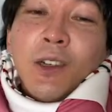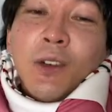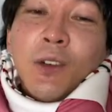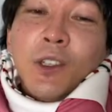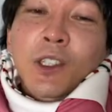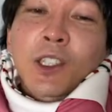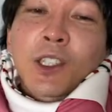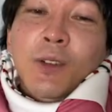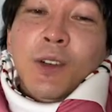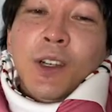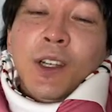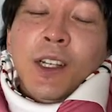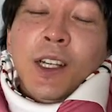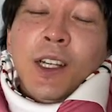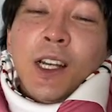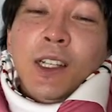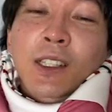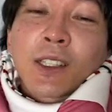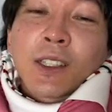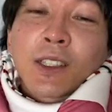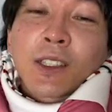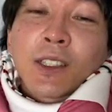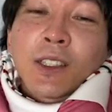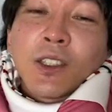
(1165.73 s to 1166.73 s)
お茶ばっか
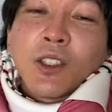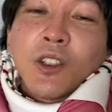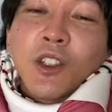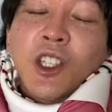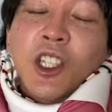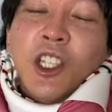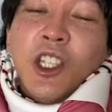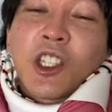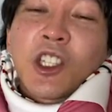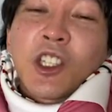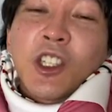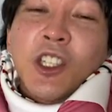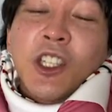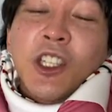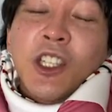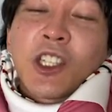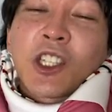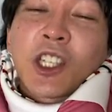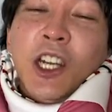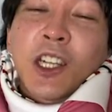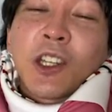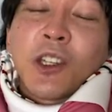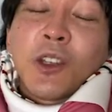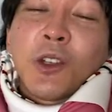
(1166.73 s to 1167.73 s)
りです。に、に
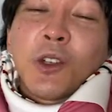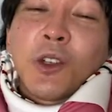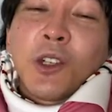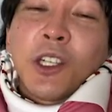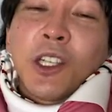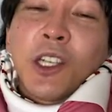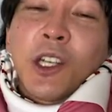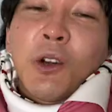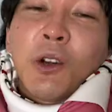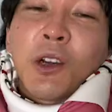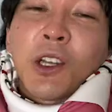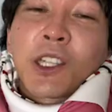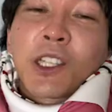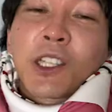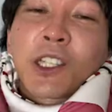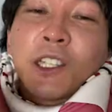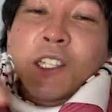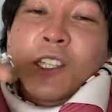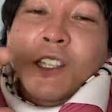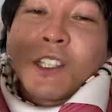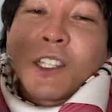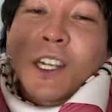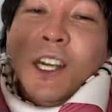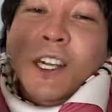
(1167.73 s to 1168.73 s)
ちゃんのノリで俺
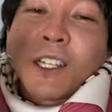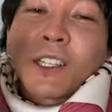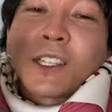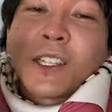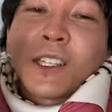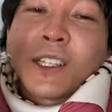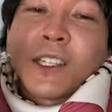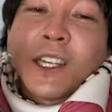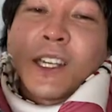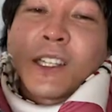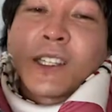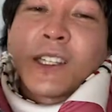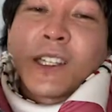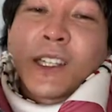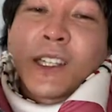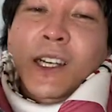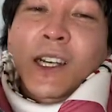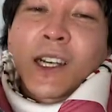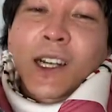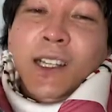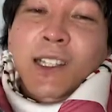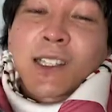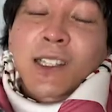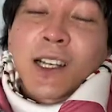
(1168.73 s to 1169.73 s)
ツイッター や, やってた
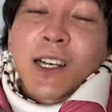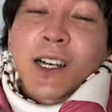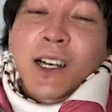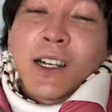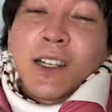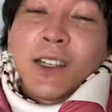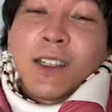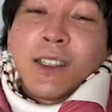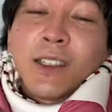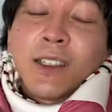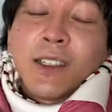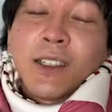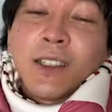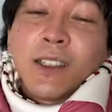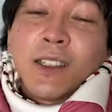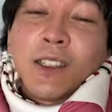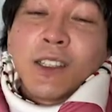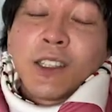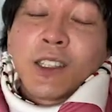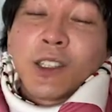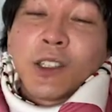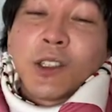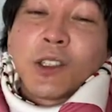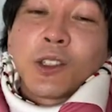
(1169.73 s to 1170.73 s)
からさ。
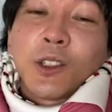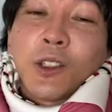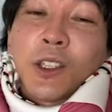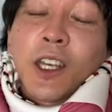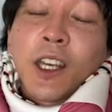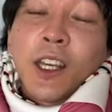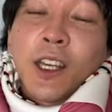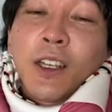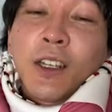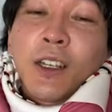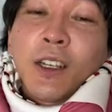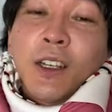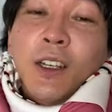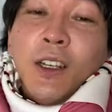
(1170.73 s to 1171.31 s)
ずっとね。